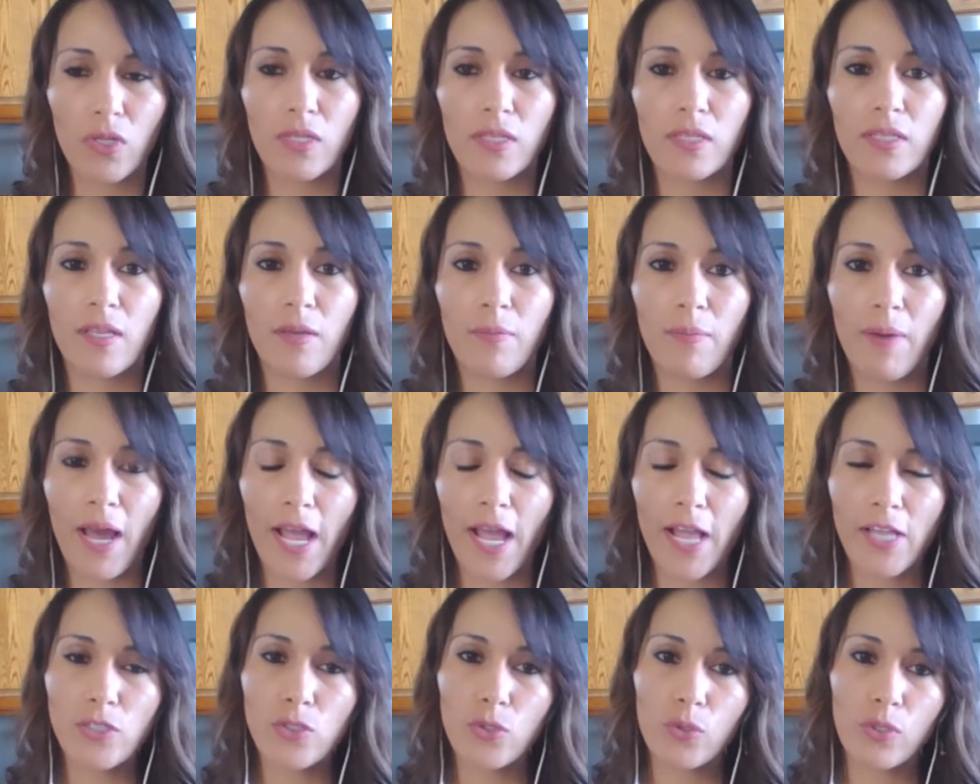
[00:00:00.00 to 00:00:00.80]
te va
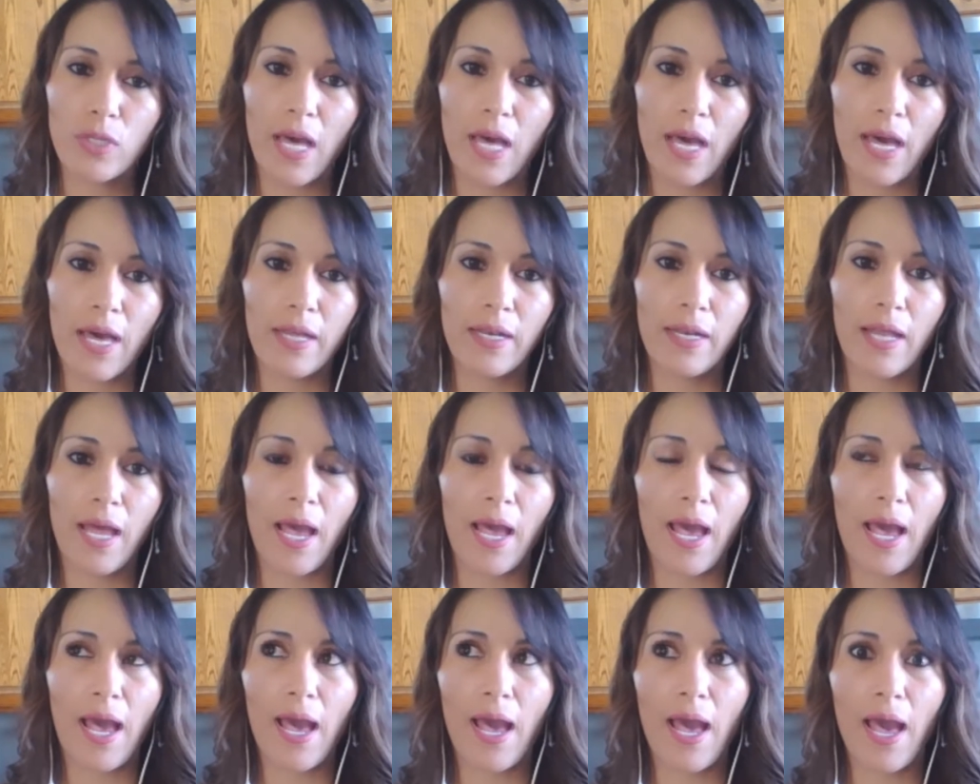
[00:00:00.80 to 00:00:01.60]
a ayudar
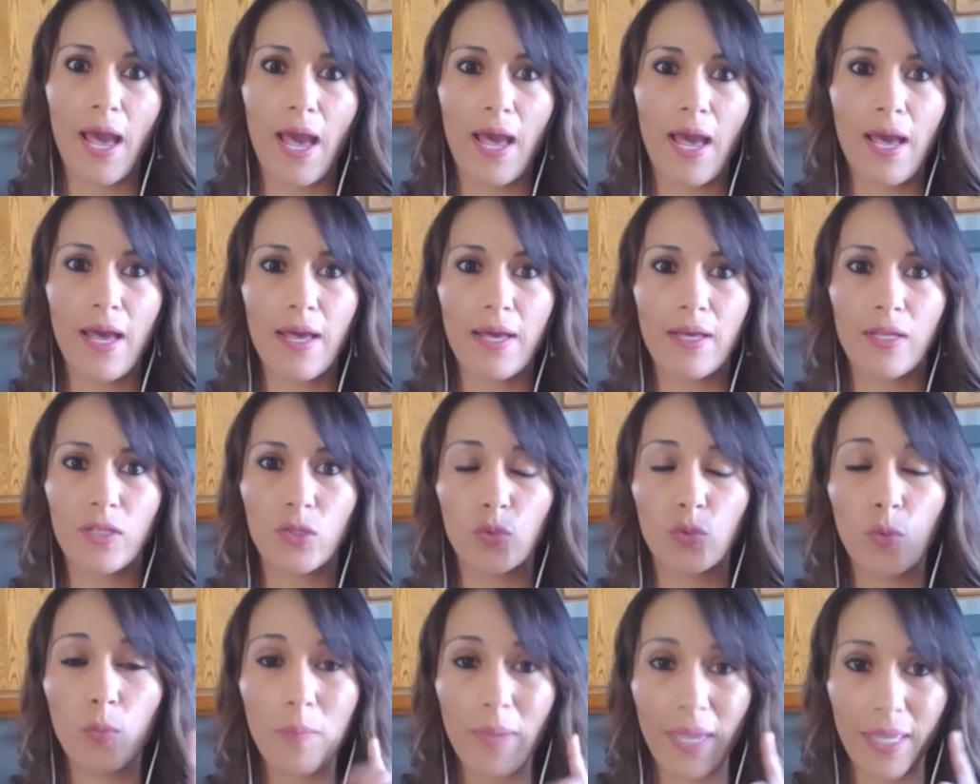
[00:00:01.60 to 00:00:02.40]
a
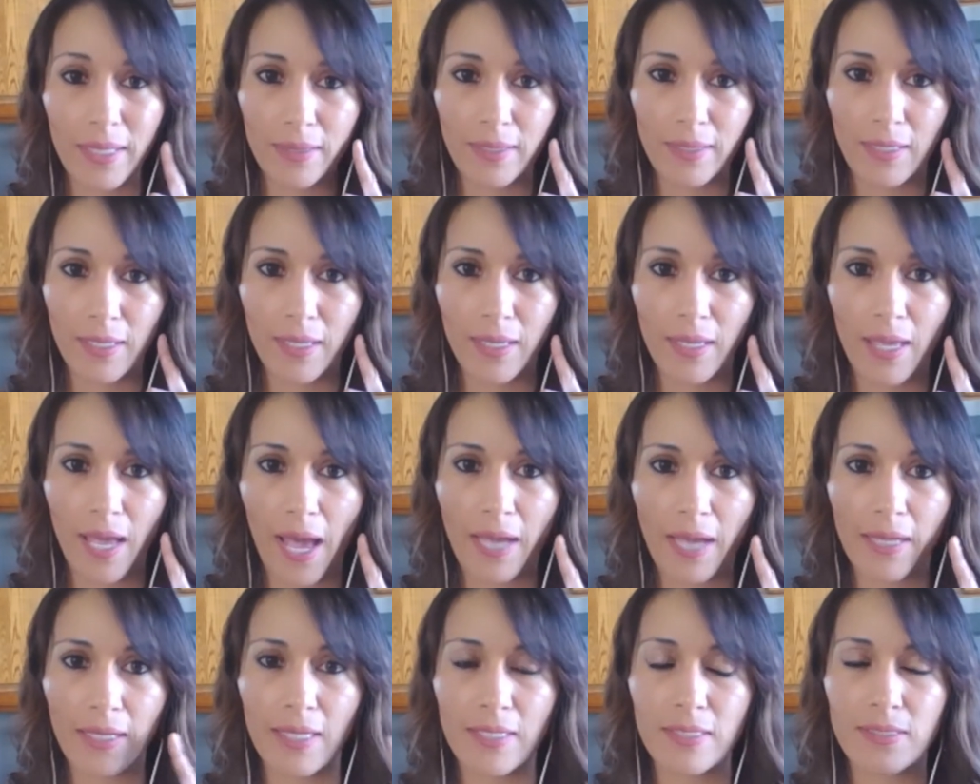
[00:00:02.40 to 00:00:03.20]
tu mente
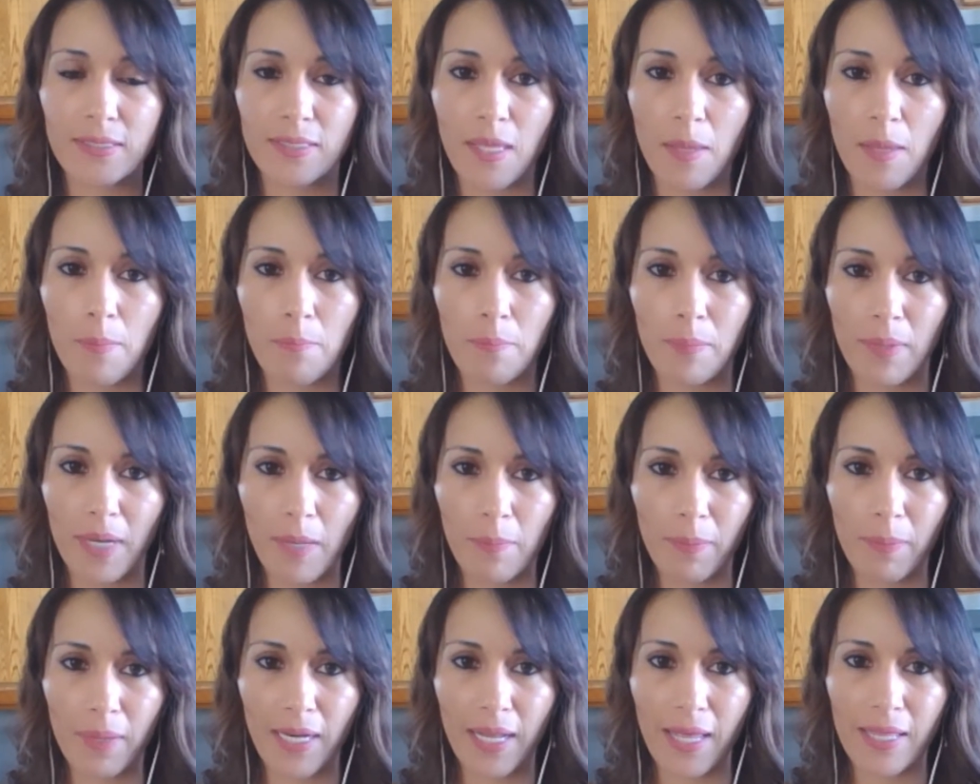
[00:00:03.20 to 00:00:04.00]
a que esté
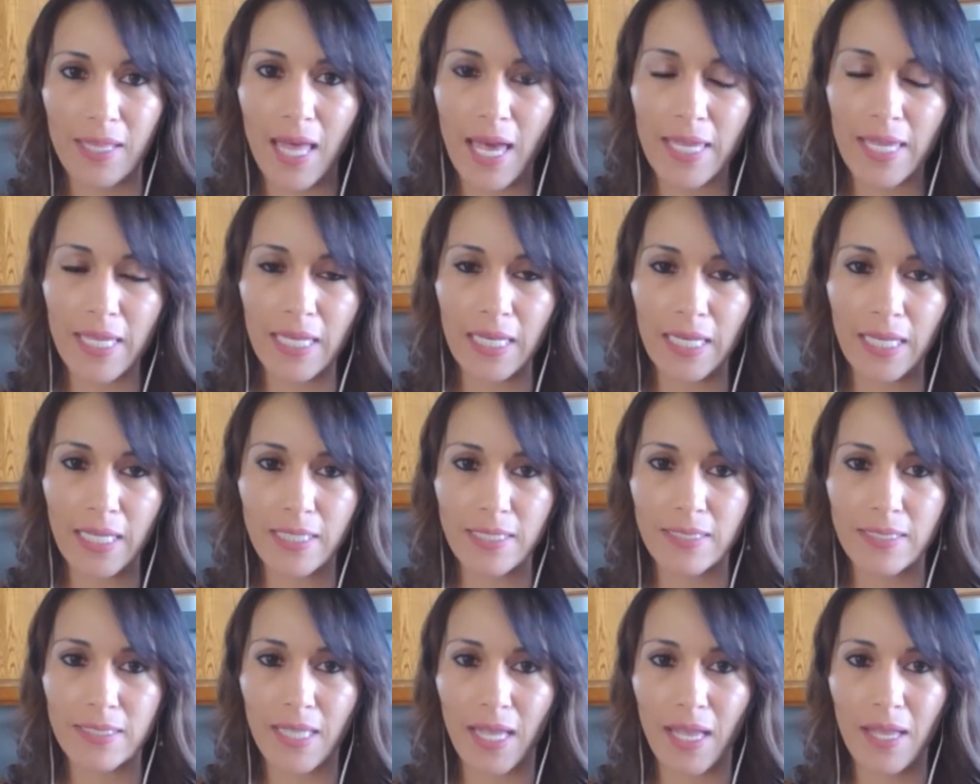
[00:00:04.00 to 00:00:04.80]
preparada y
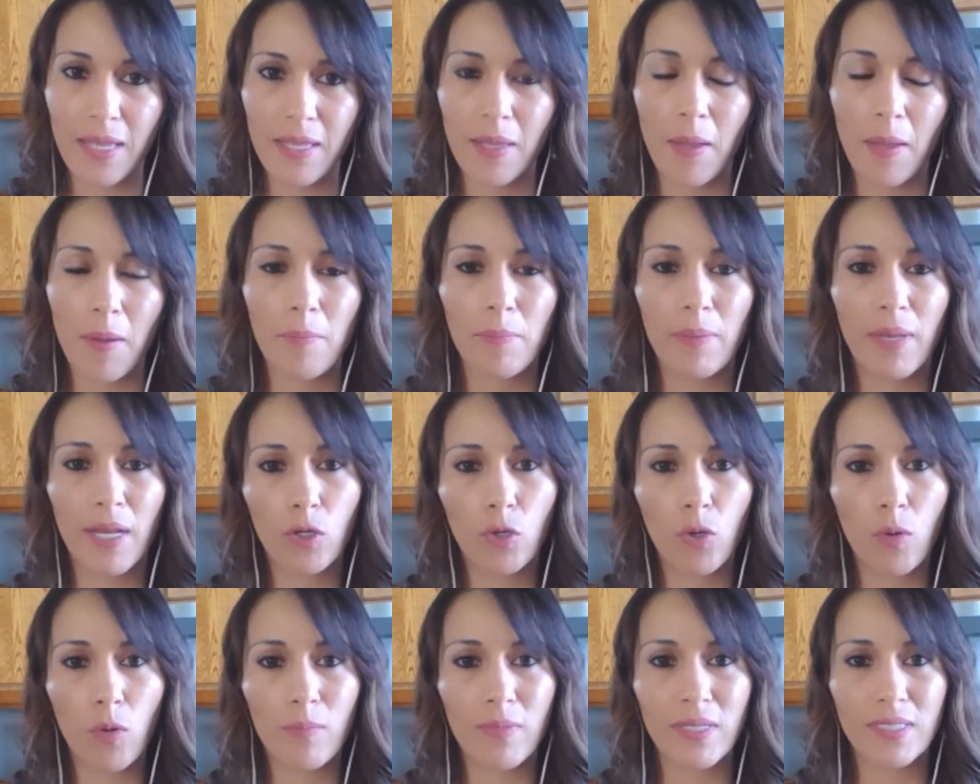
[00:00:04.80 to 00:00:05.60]
lista para
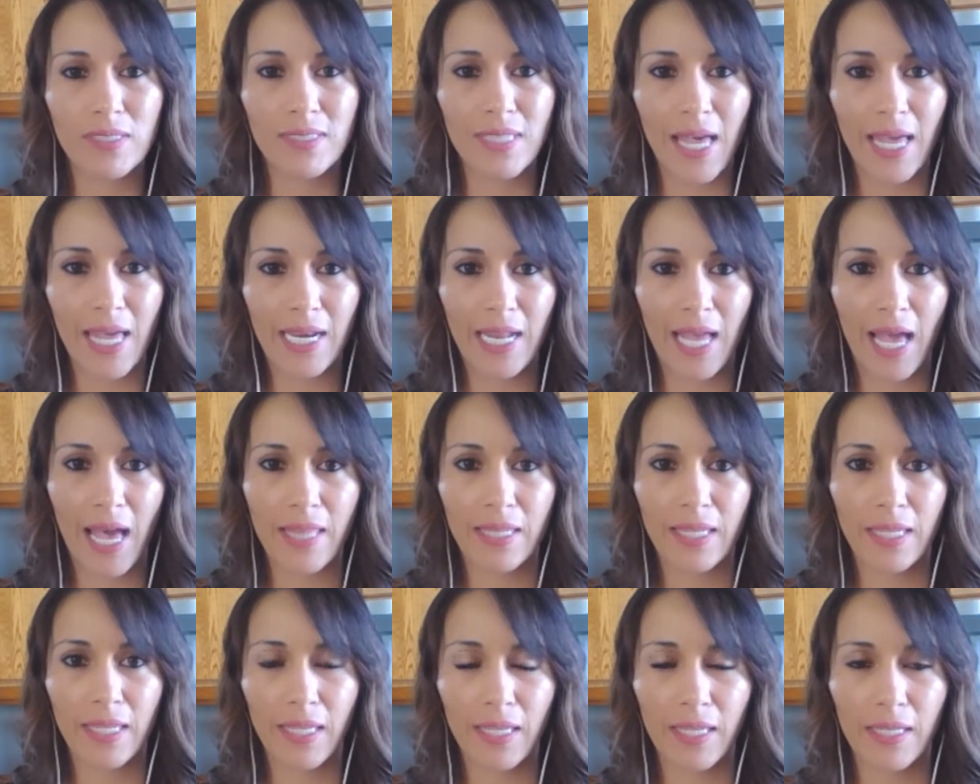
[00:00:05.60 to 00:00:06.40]
comenzar a
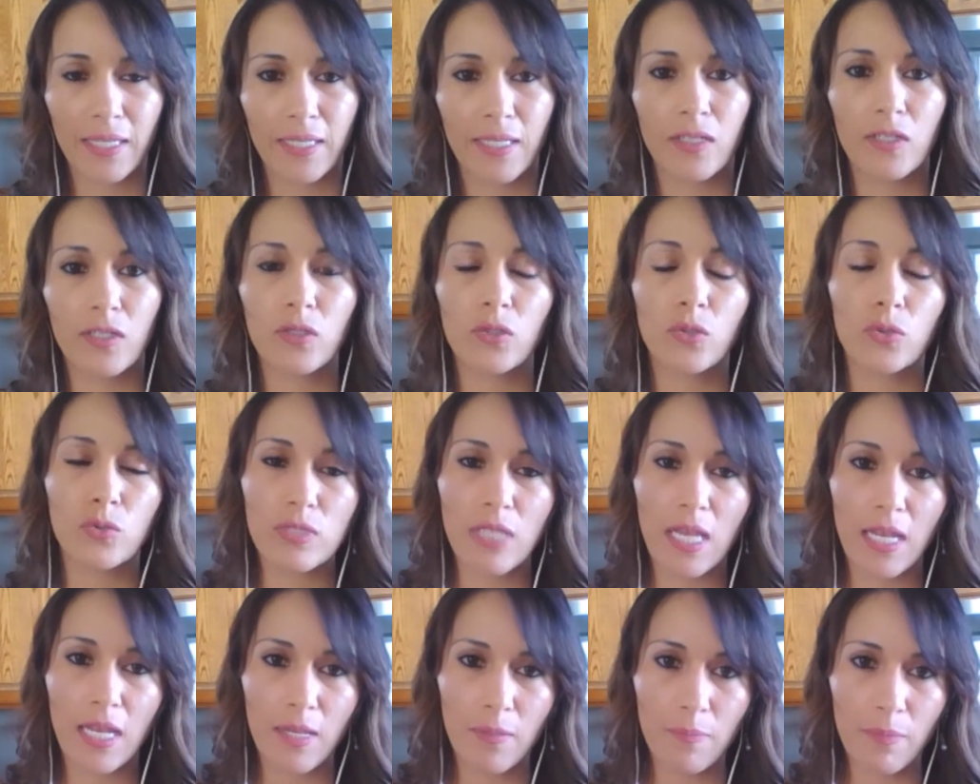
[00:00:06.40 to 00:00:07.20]
digerir tus
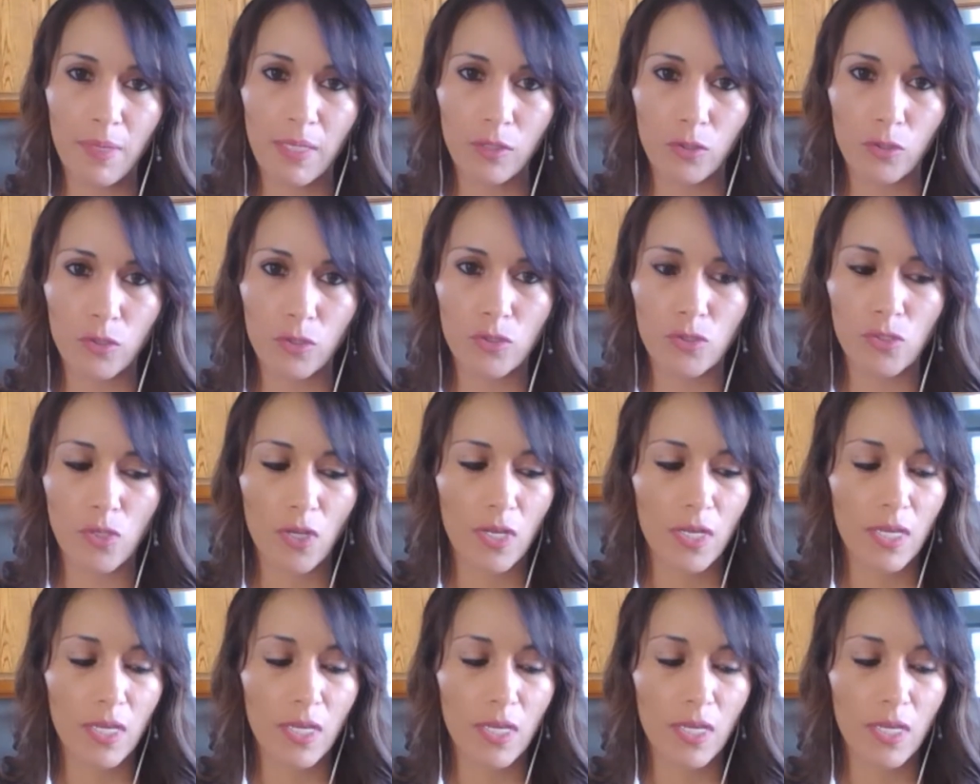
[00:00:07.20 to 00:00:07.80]
alimentos.